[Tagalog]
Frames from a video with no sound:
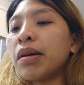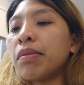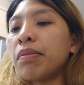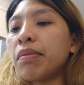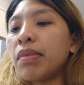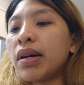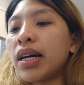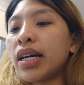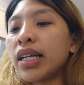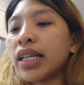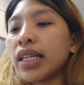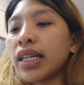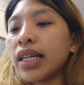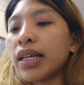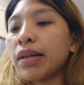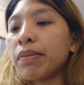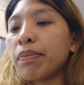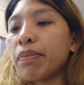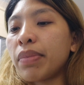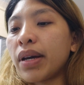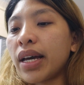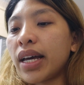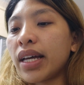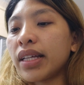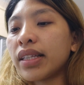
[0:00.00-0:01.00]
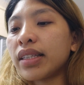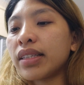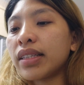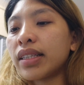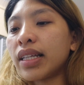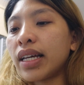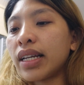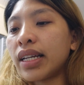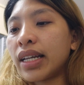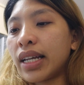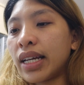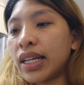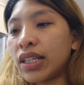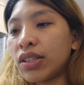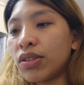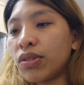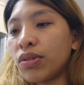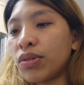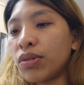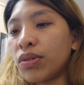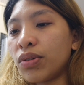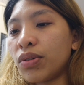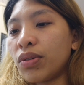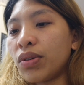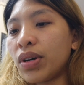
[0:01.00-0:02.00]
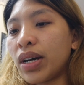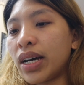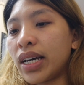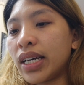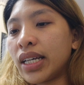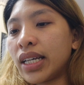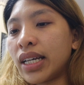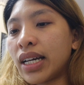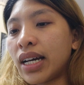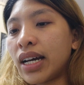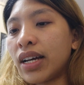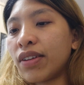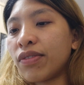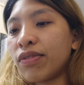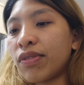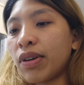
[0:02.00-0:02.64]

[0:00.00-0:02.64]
Marie Beth Tanedo, ayan,